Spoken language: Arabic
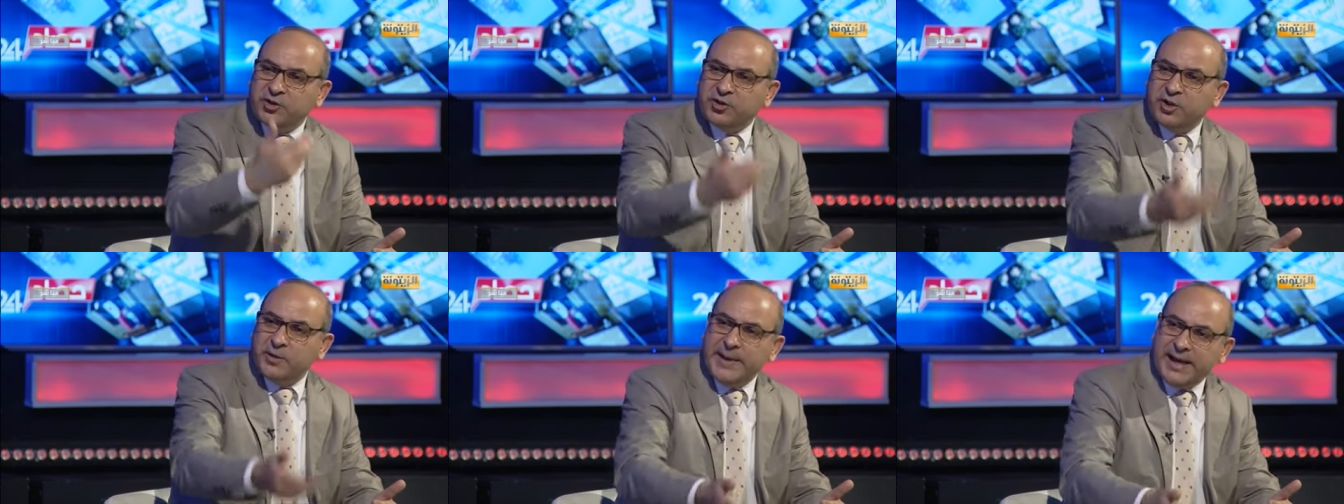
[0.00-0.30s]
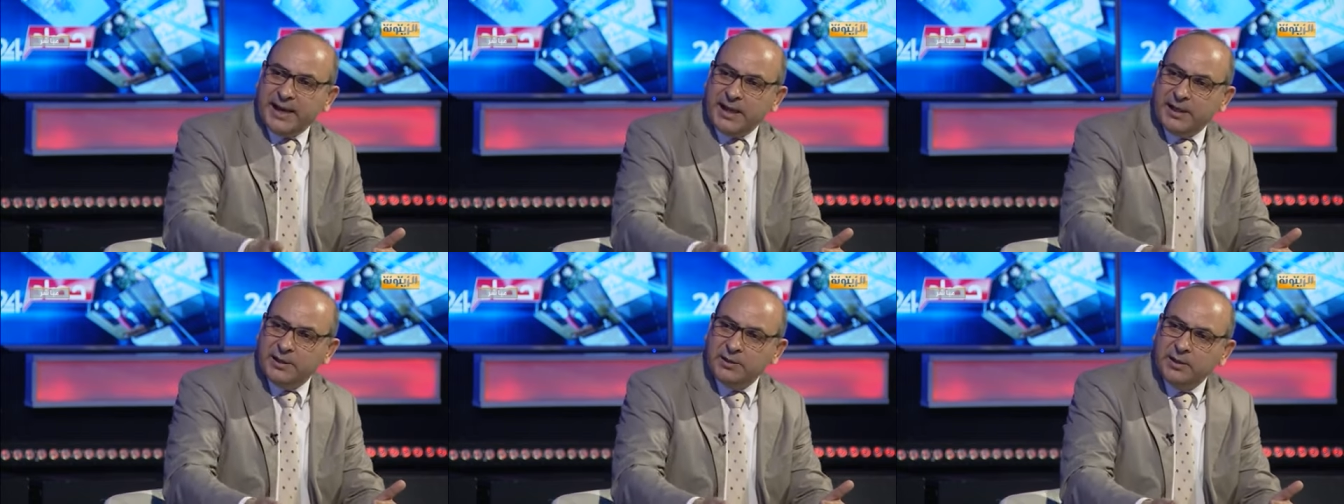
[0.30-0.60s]
في
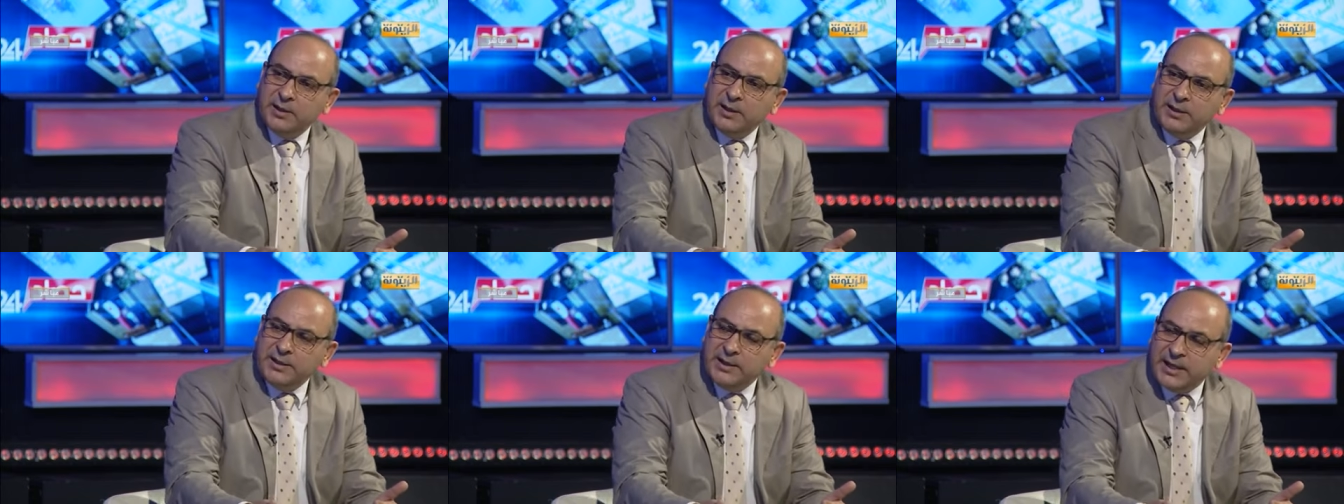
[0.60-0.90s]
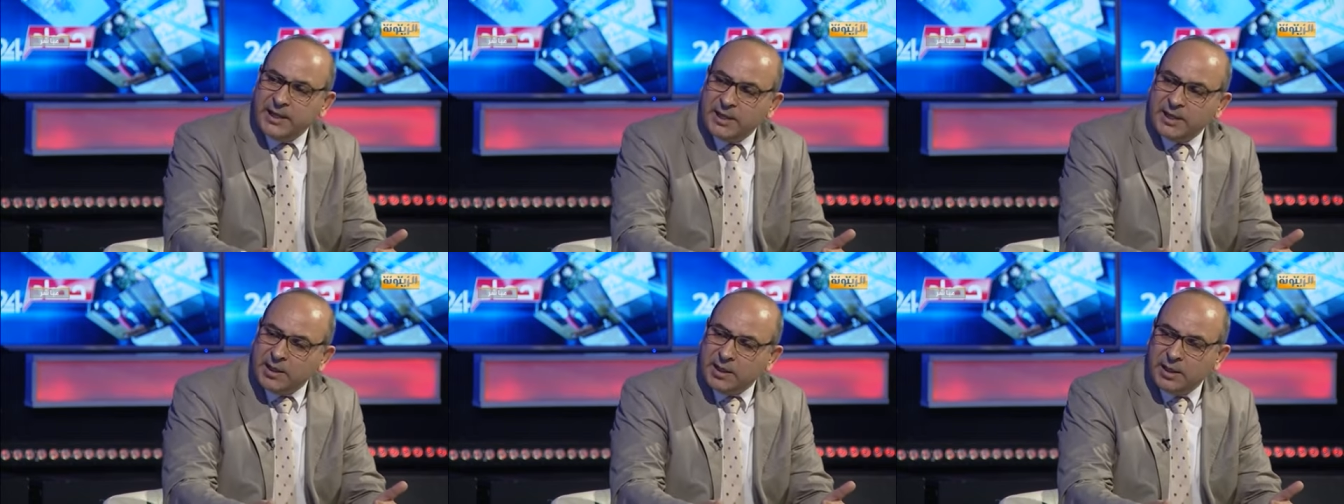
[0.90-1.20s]
اجتماع
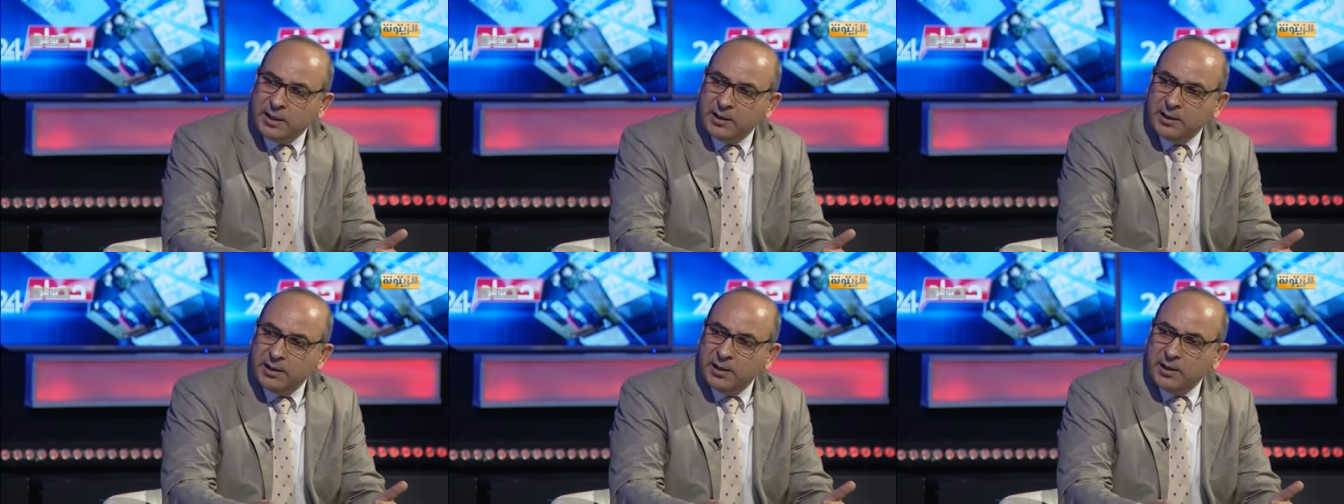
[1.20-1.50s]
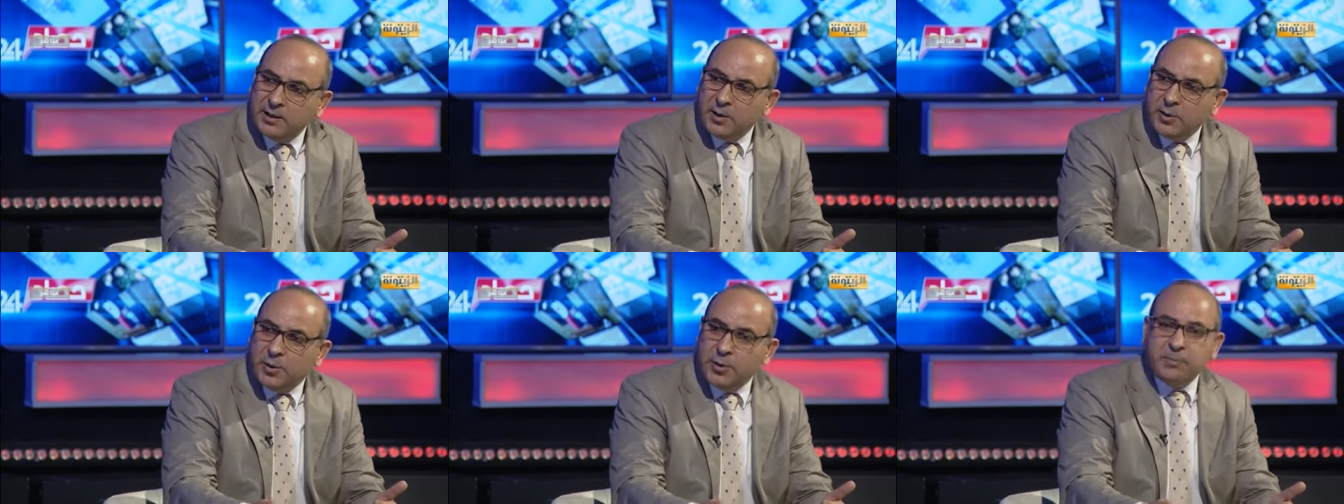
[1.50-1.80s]
يليه
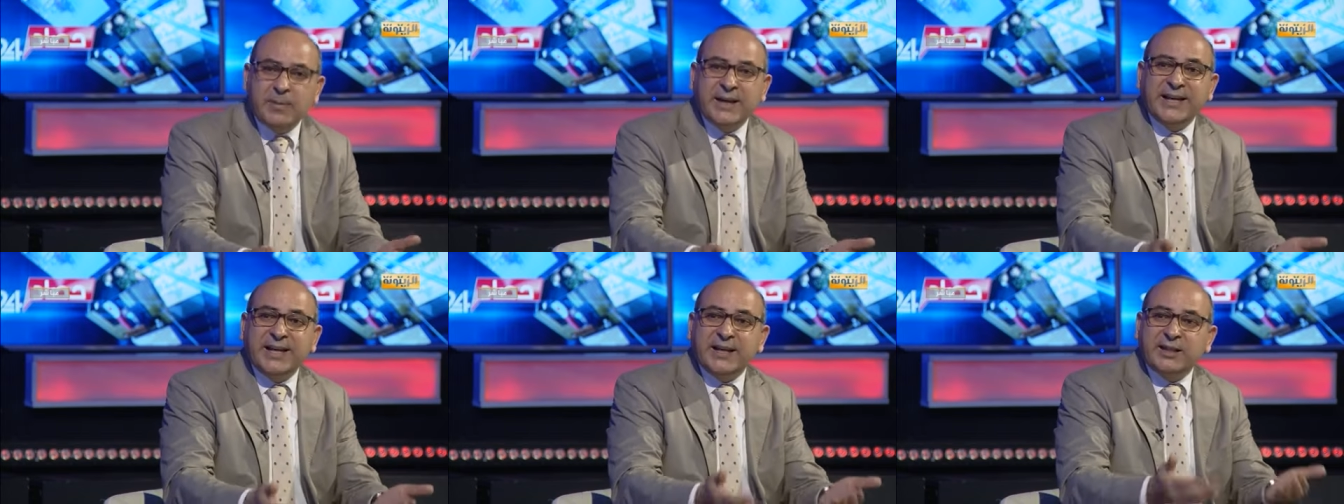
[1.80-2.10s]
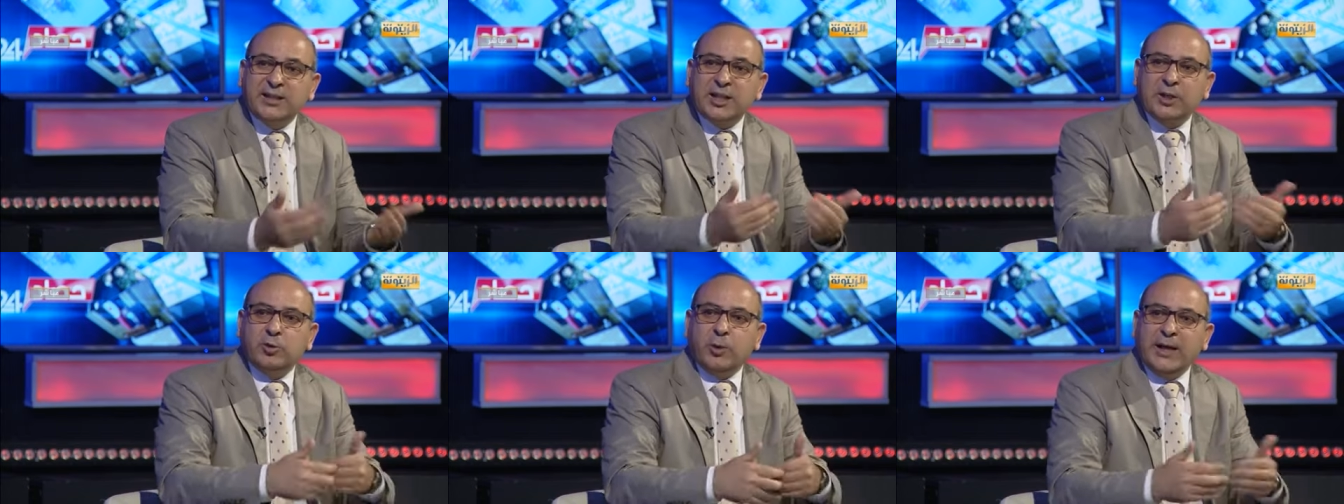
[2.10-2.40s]
ثم
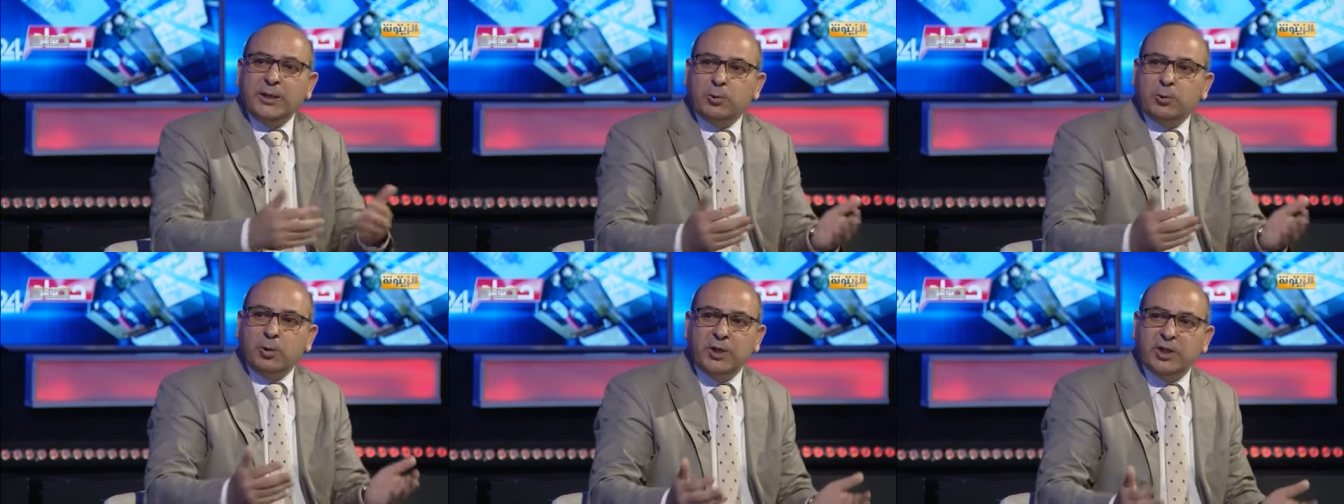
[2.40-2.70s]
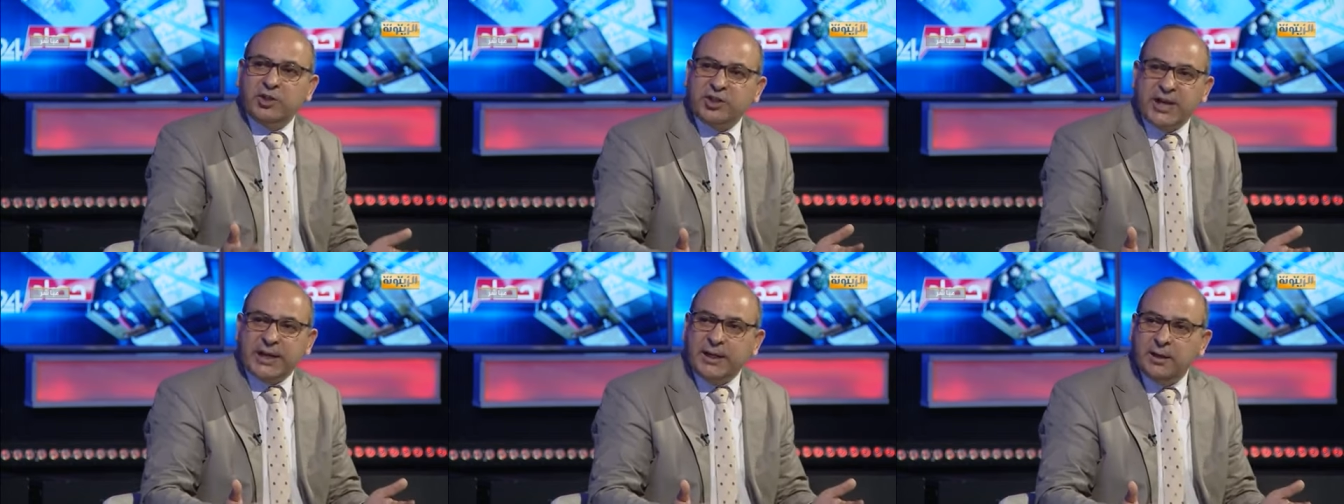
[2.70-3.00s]
يرتد عن
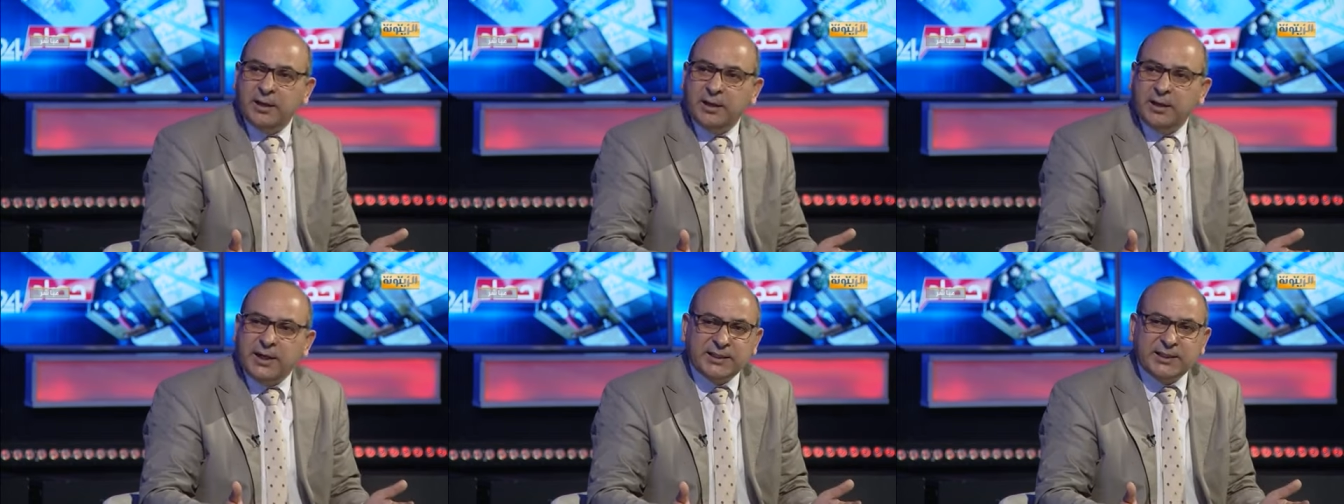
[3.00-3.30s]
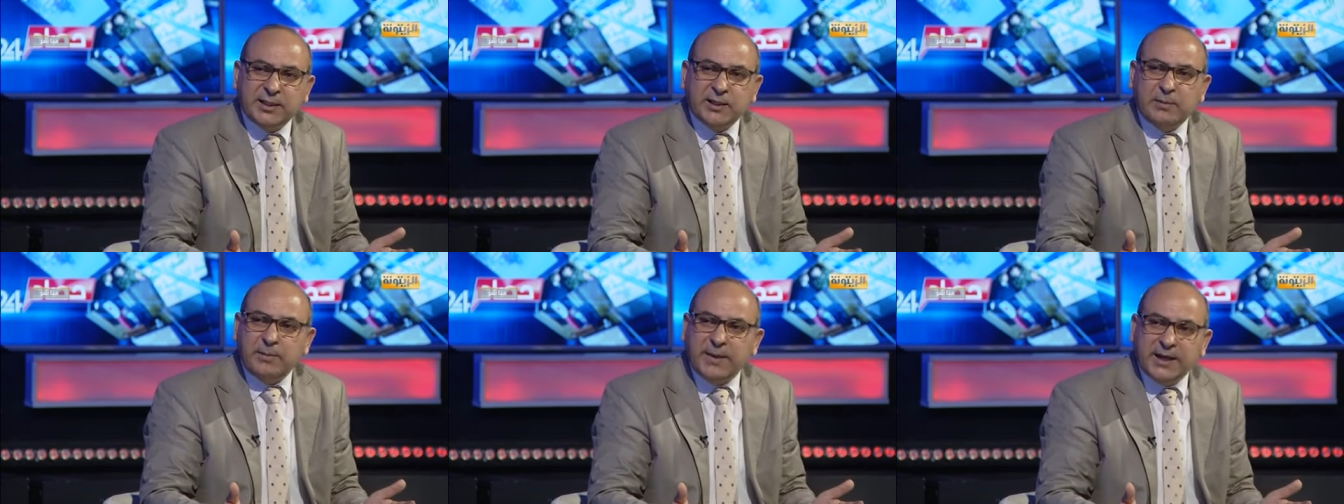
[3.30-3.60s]
كل شيء
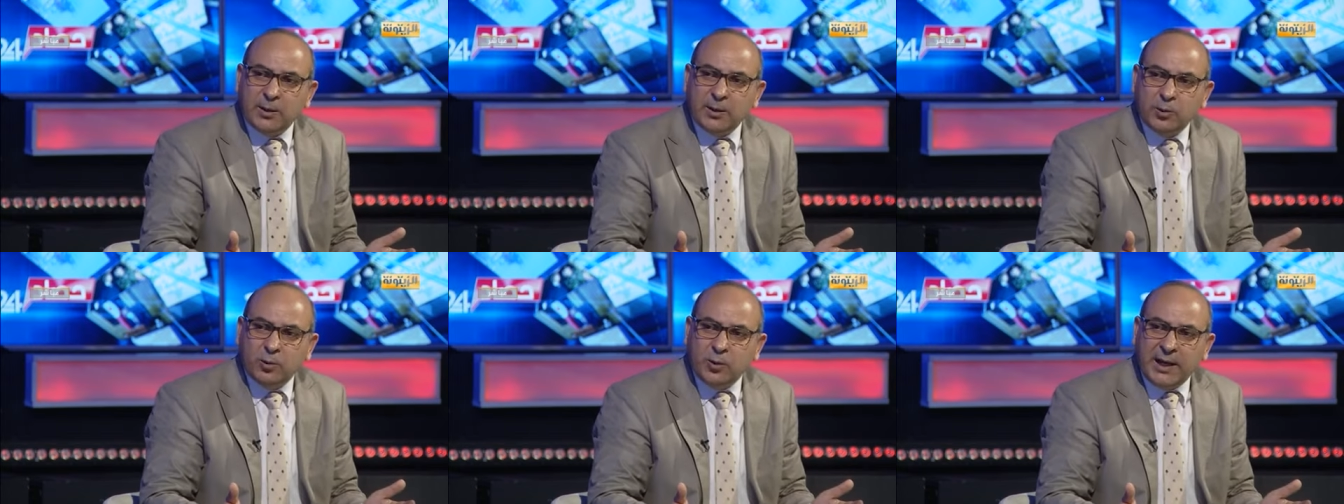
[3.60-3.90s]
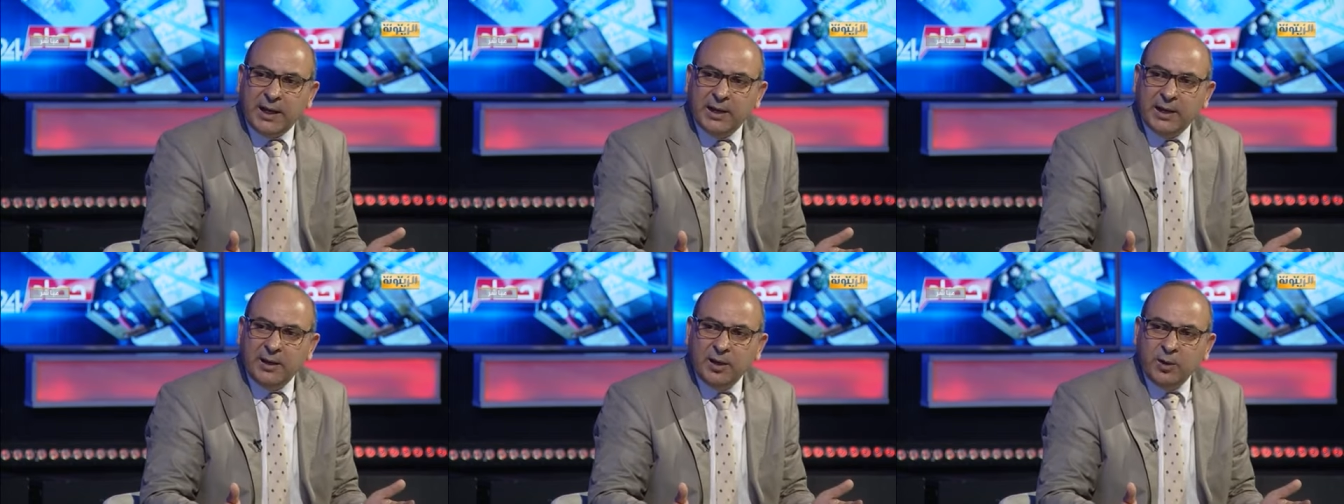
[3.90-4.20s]
ليست المرة
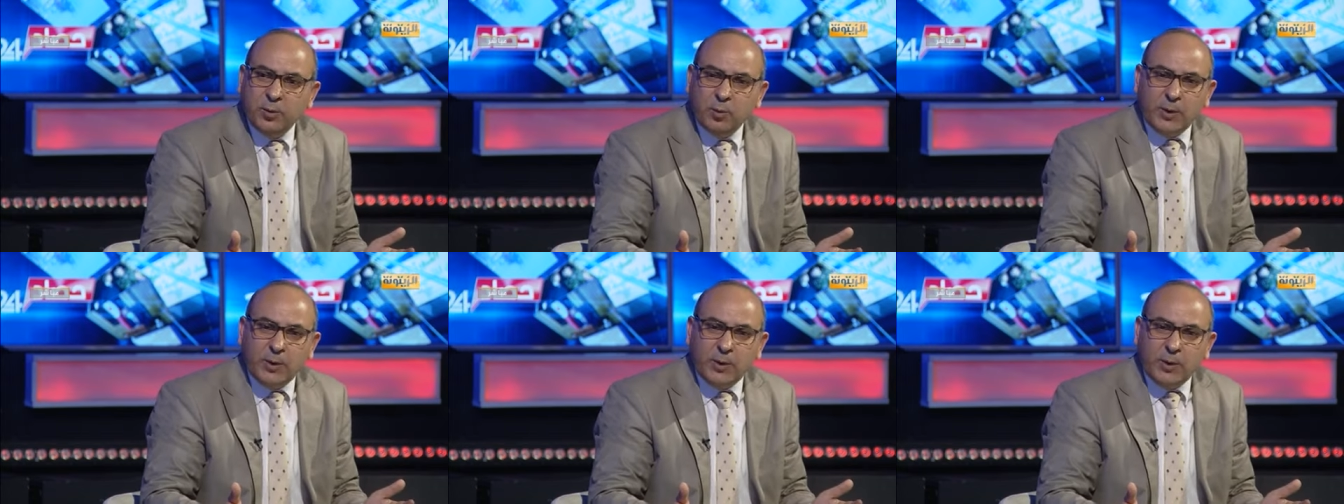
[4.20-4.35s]
الأولى